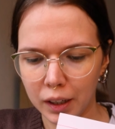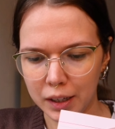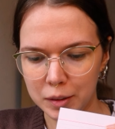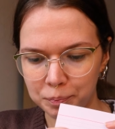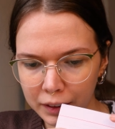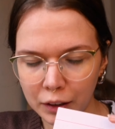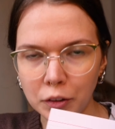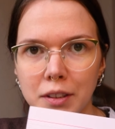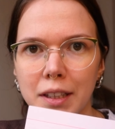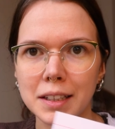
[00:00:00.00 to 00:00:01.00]
Ähm,
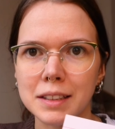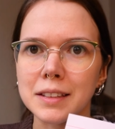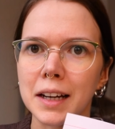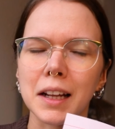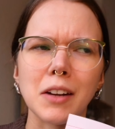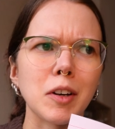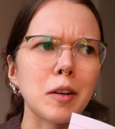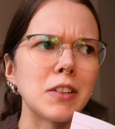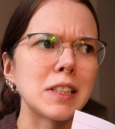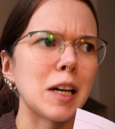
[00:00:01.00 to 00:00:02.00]
genau, den ersten Teil einfach
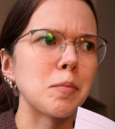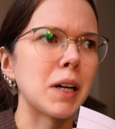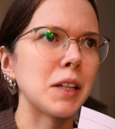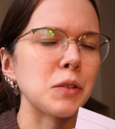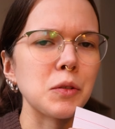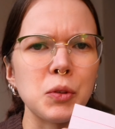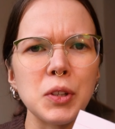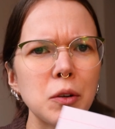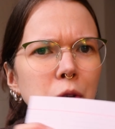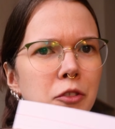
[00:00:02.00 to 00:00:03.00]
quasi einmal, also so
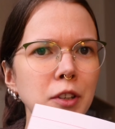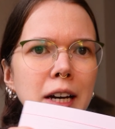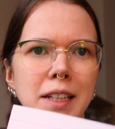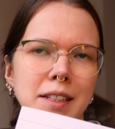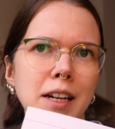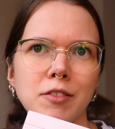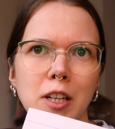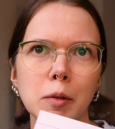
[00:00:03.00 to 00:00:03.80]
die ungefähr erste Hälfte